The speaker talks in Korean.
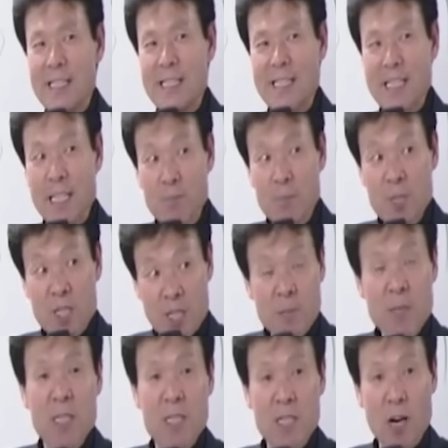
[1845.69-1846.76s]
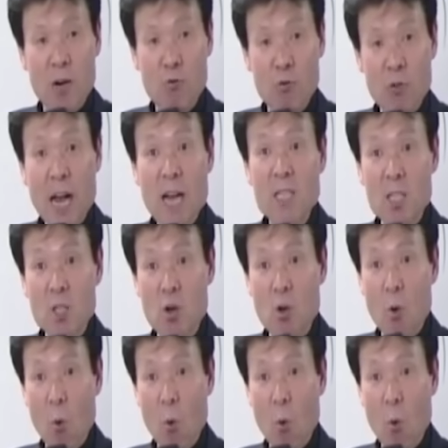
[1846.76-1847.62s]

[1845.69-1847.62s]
김시민 장군 아시죠?